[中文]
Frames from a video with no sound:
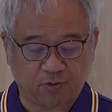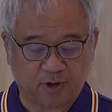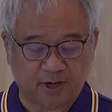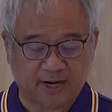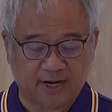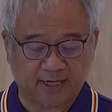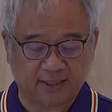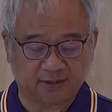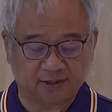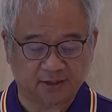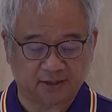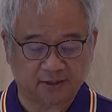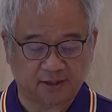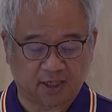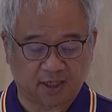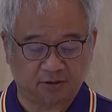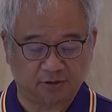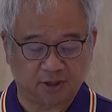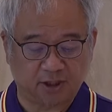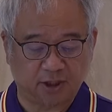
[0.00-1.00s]
话得
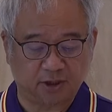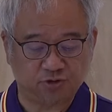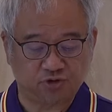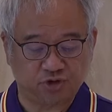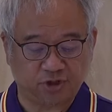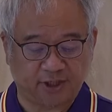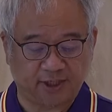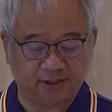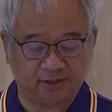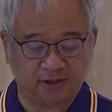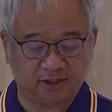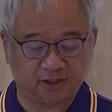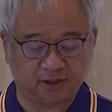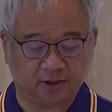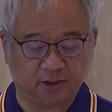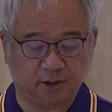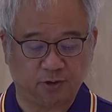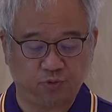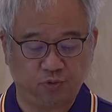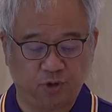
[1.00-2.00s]
到了全体
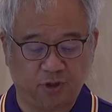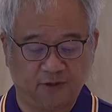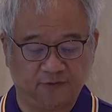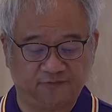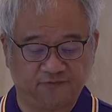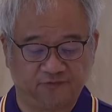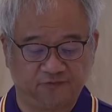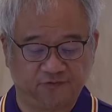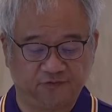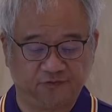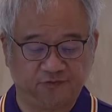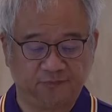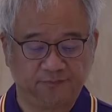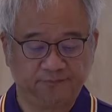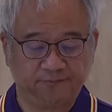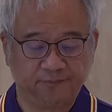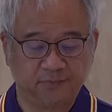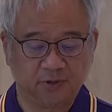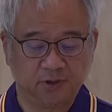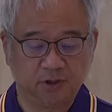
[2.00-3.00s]
的乐服，
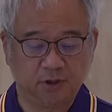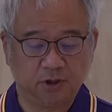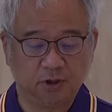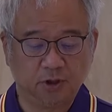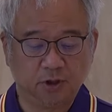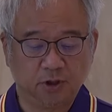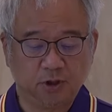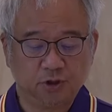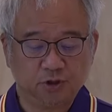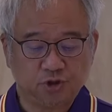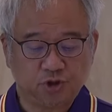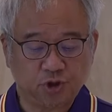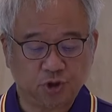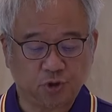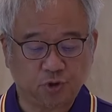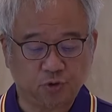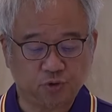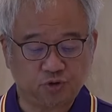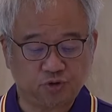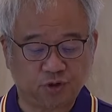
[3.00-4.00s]

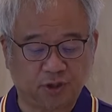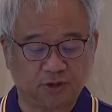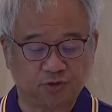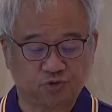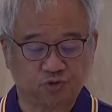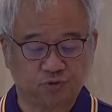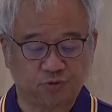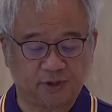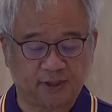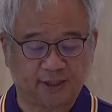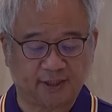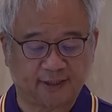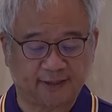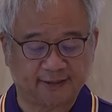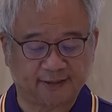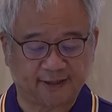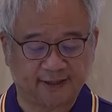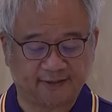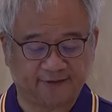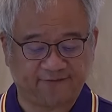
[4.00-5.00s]
就选出了
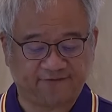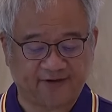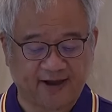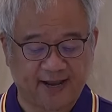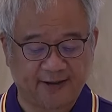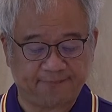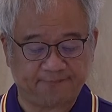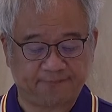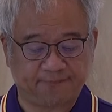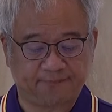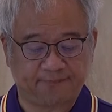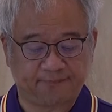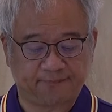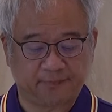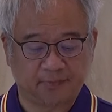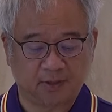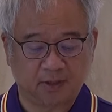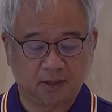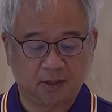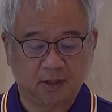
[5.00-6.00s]
德范。
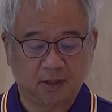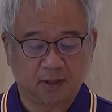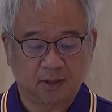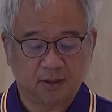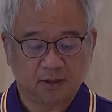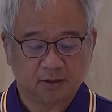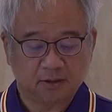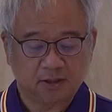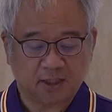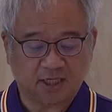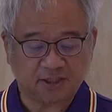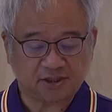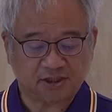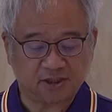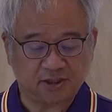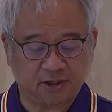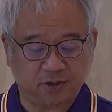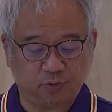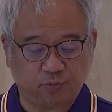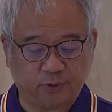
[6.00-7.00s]
他
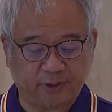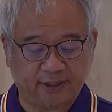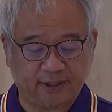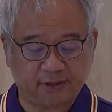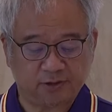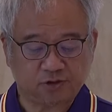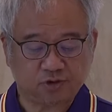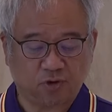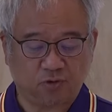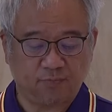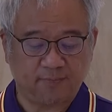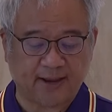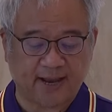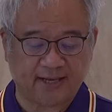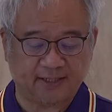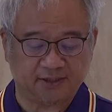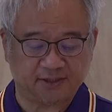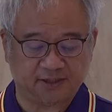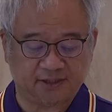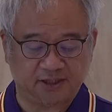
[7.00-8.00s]
是一位充
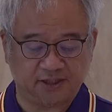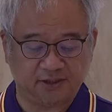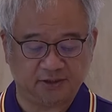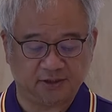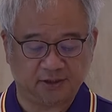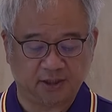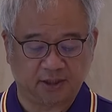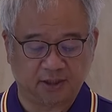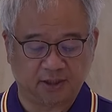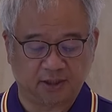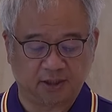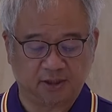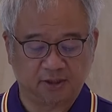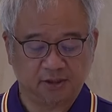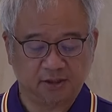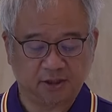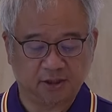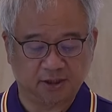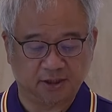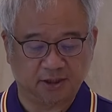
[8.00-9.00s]
满信
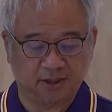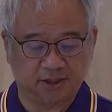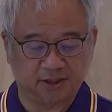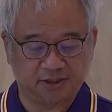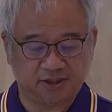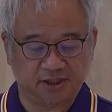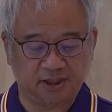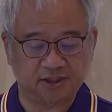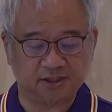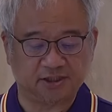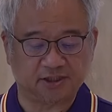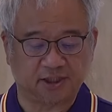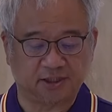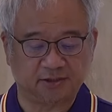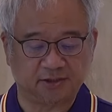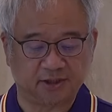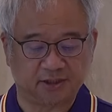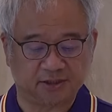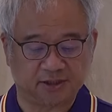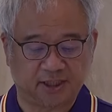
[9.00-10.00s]
德和圣
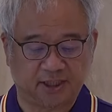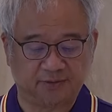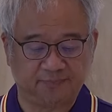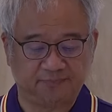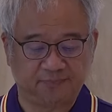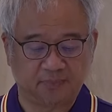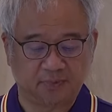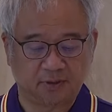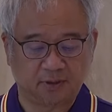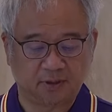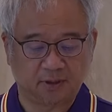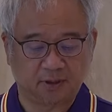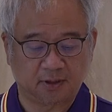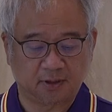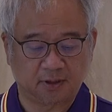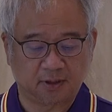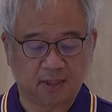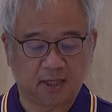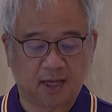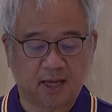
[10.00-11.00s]
神的人。
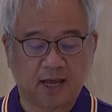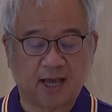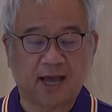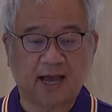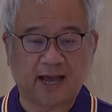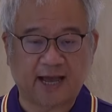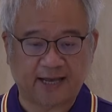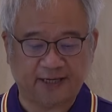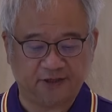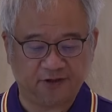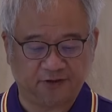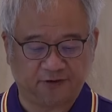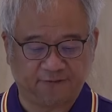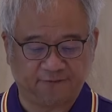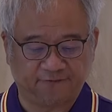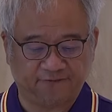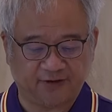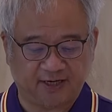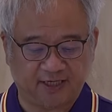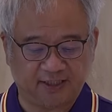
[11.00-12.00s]
还有
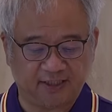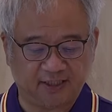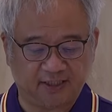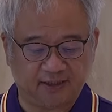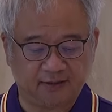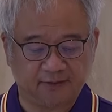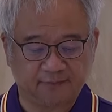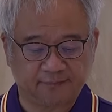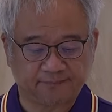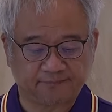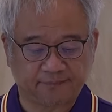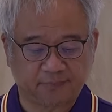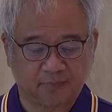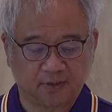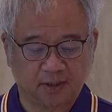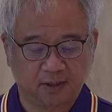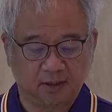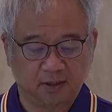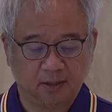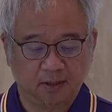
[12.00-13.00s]
腓力、
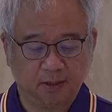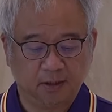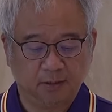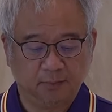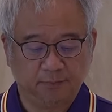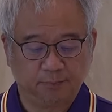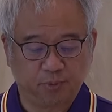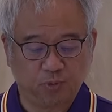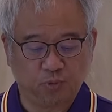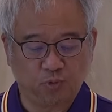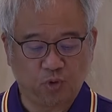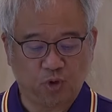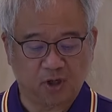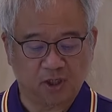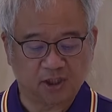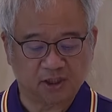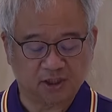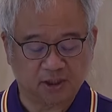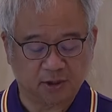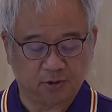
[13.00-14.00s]
普
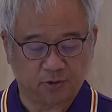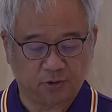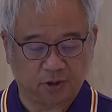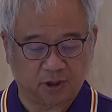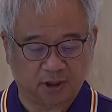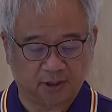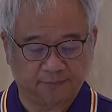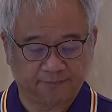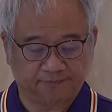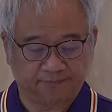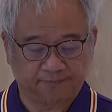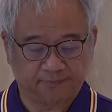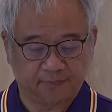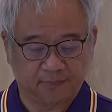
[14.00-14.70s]
洛何洛、